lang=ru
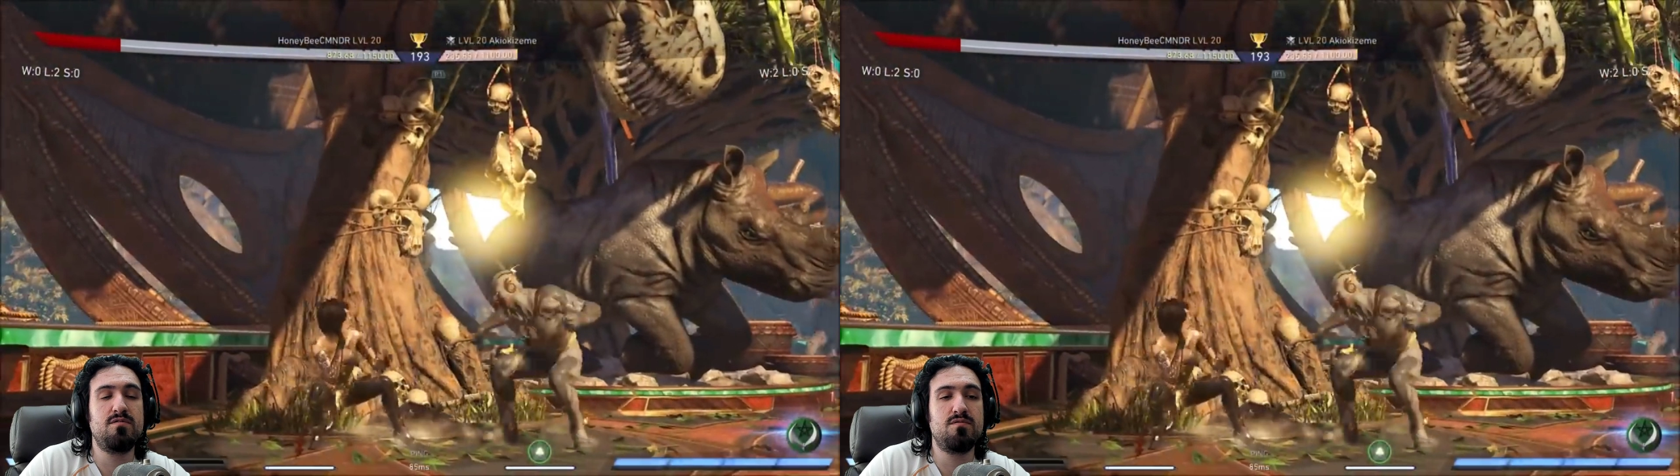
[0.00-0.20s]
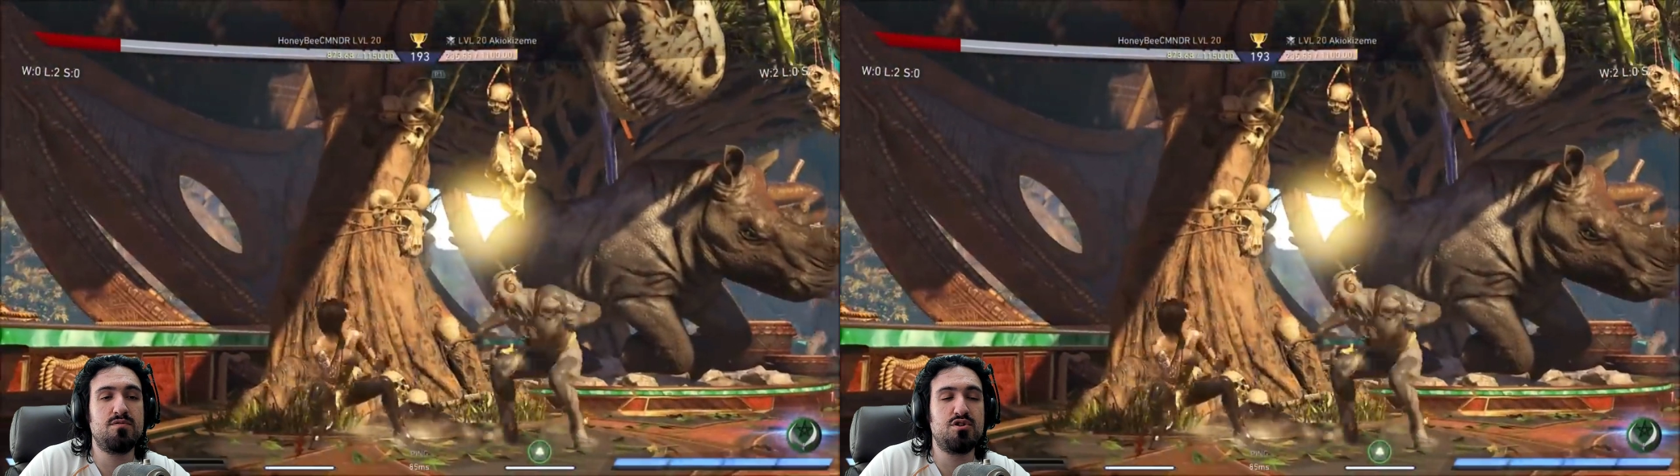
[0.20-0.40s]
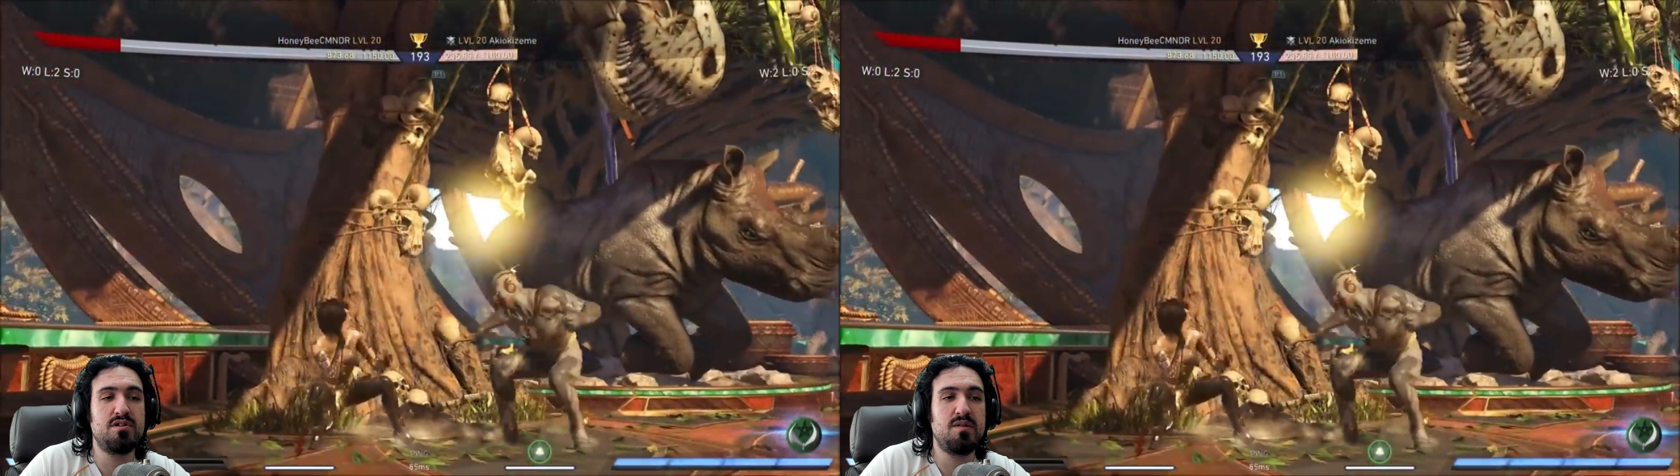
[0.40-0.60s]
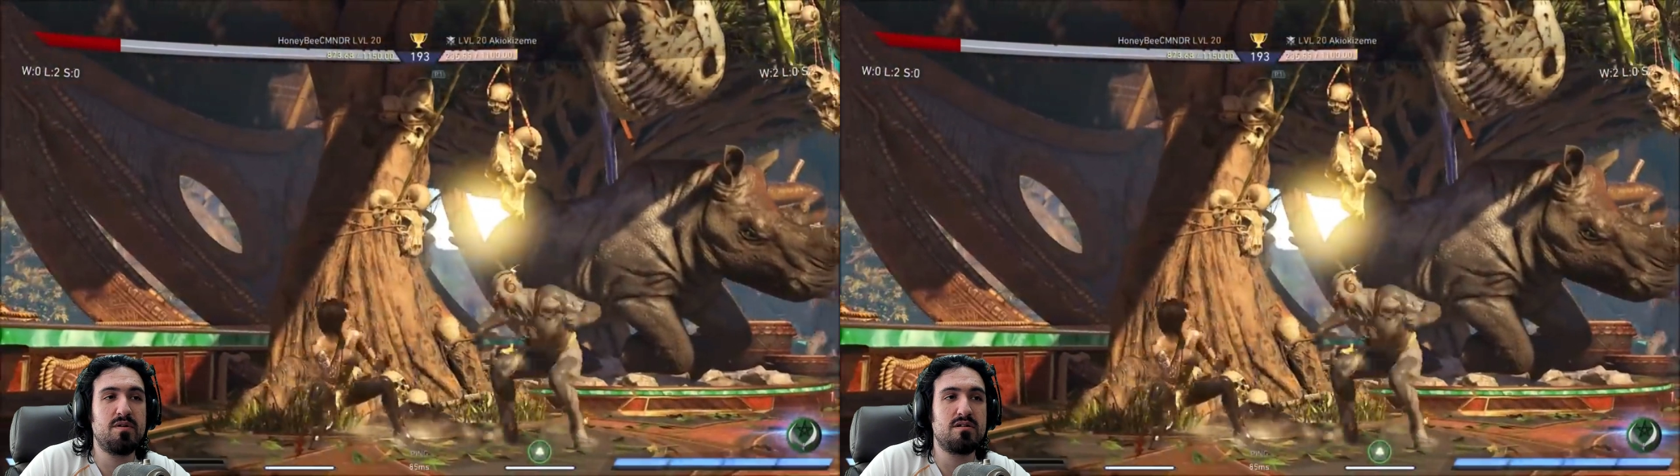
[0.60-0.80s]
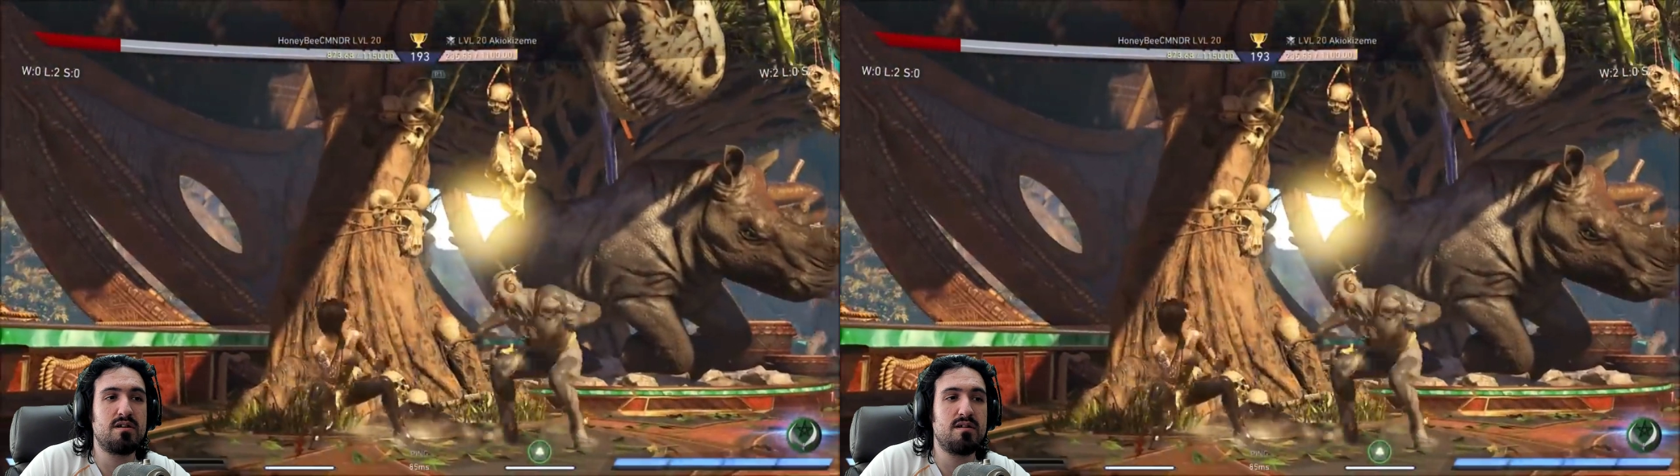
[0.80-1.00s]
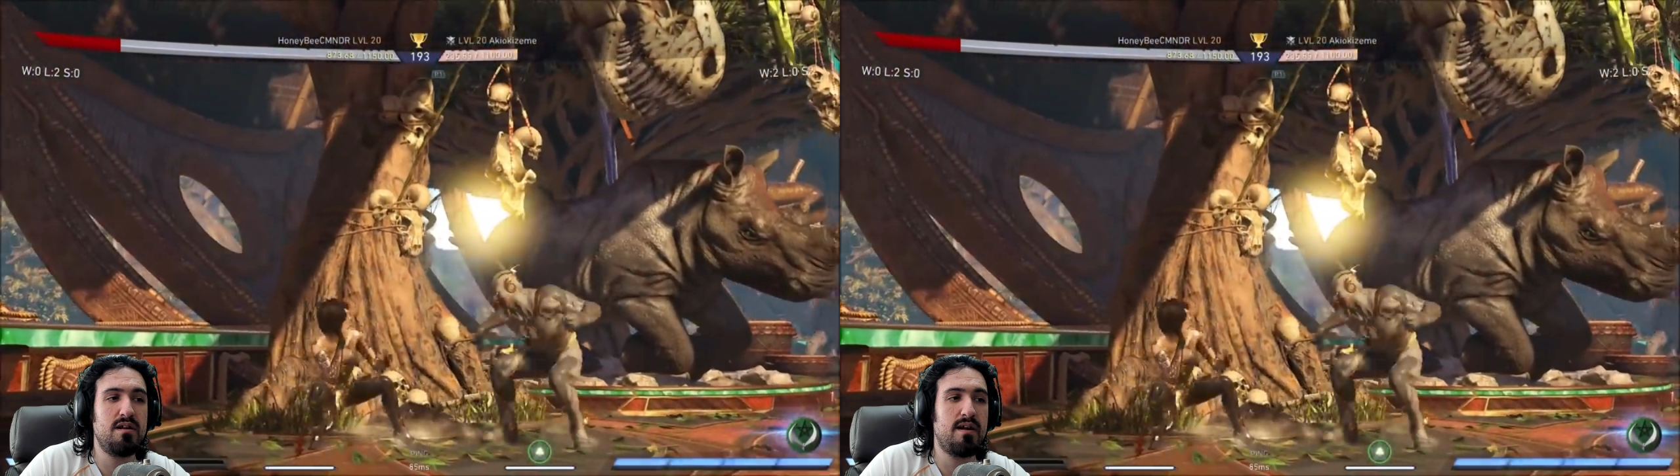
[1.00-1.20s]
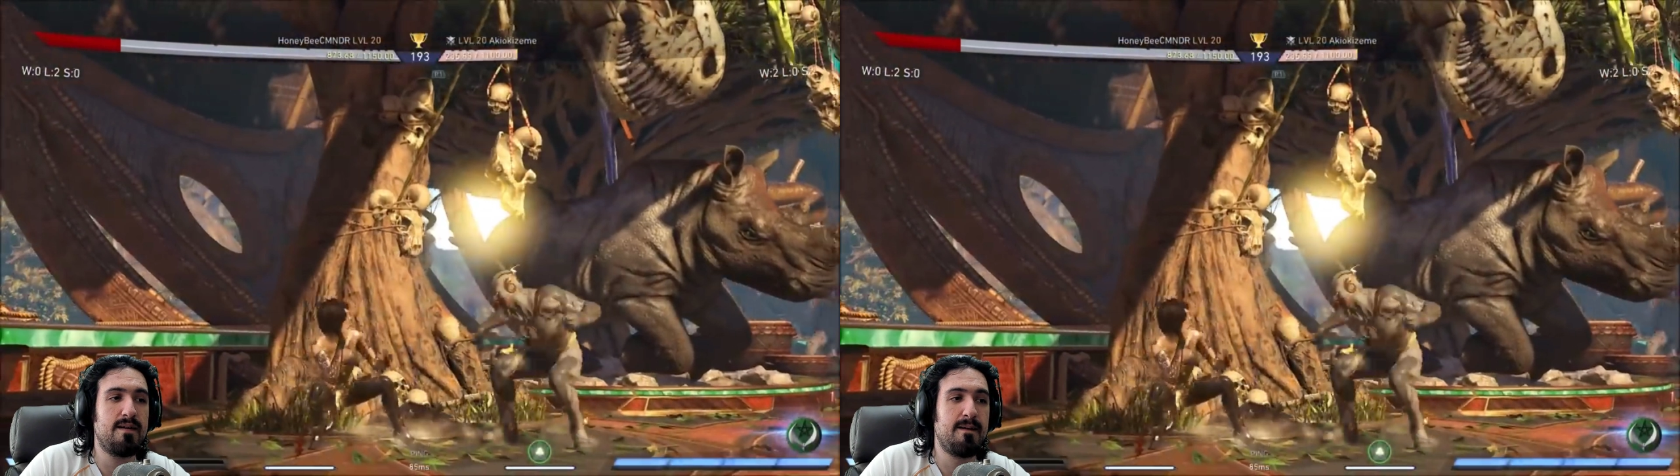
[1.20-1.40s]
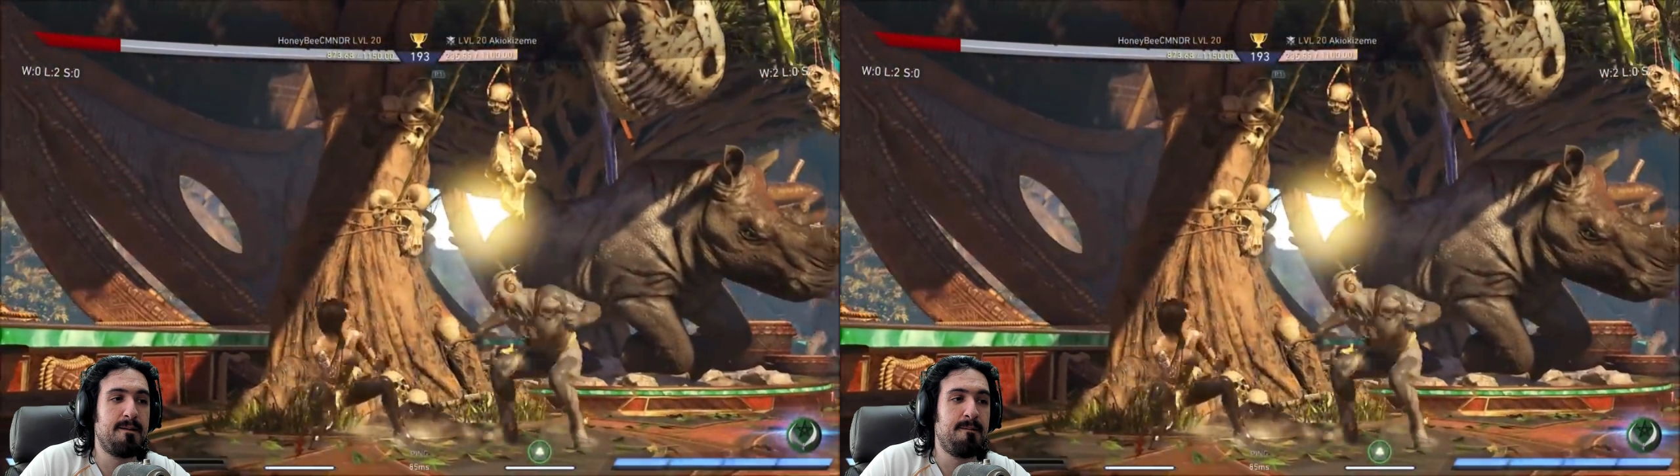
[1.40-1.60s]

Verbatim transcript: у нее 4 метра энергии,